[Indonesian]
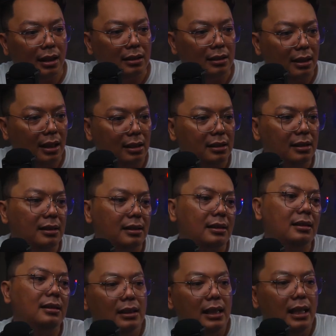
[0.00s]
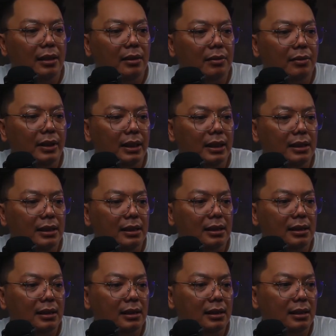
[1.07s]
next, next dan finish.
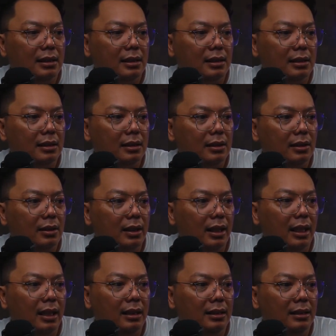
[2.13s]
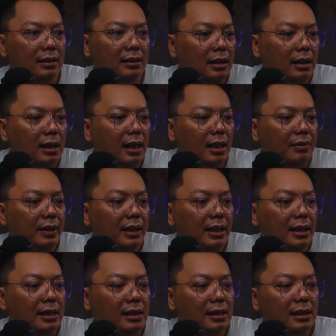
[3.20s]
Oke, setelah
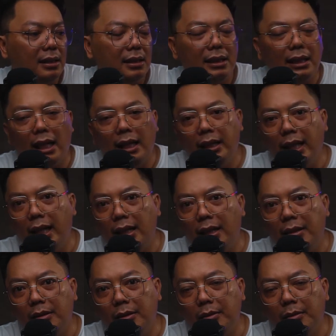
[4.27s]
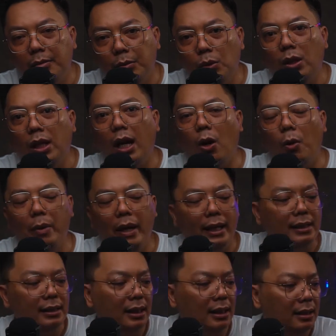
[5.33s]
finish kalian buka
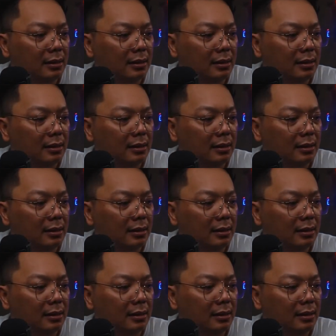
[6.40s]
OBS-nya.